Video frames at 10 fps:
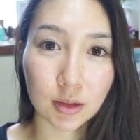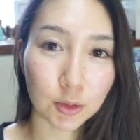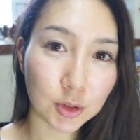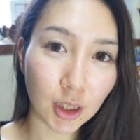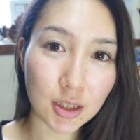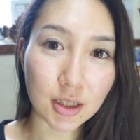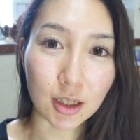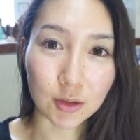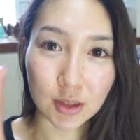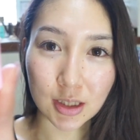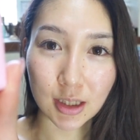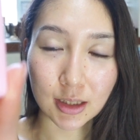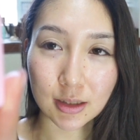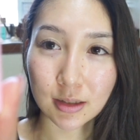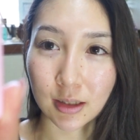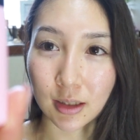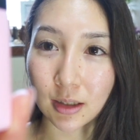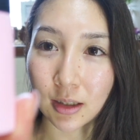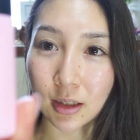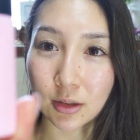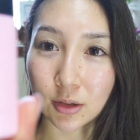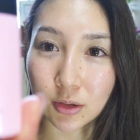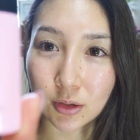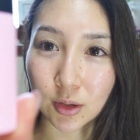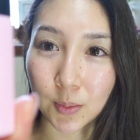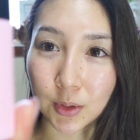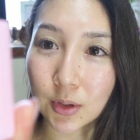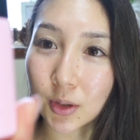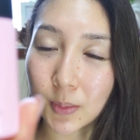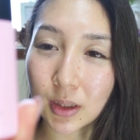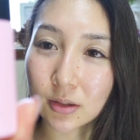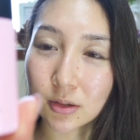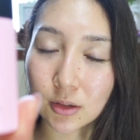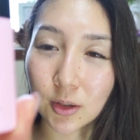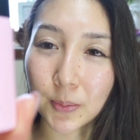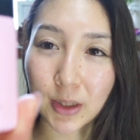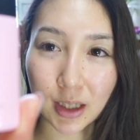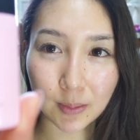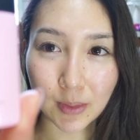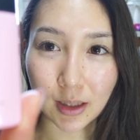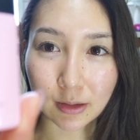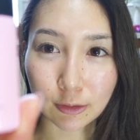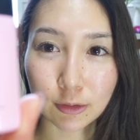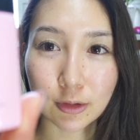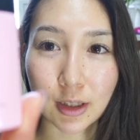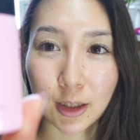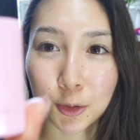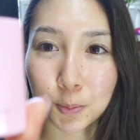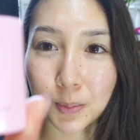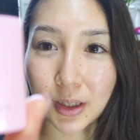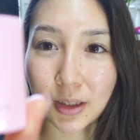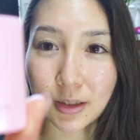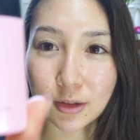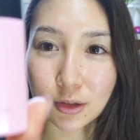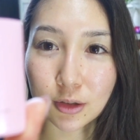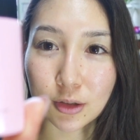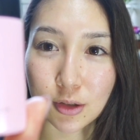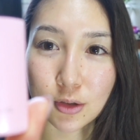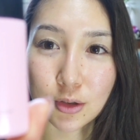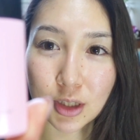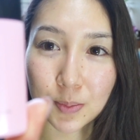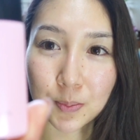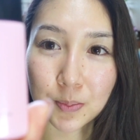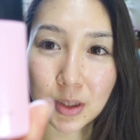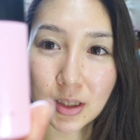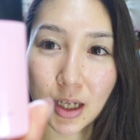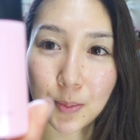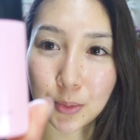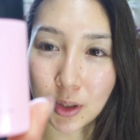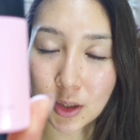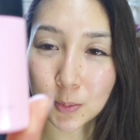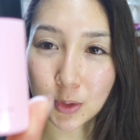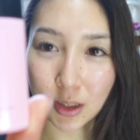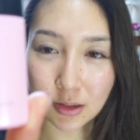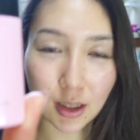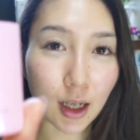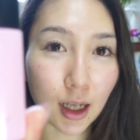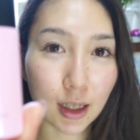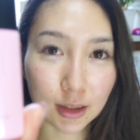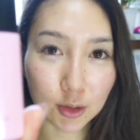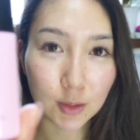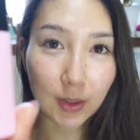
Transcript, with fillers: でお下地がこちらです。はい、スックのブルーミンググロープライマーの エフピーエスじゅうにピーエープラスプラス が入っており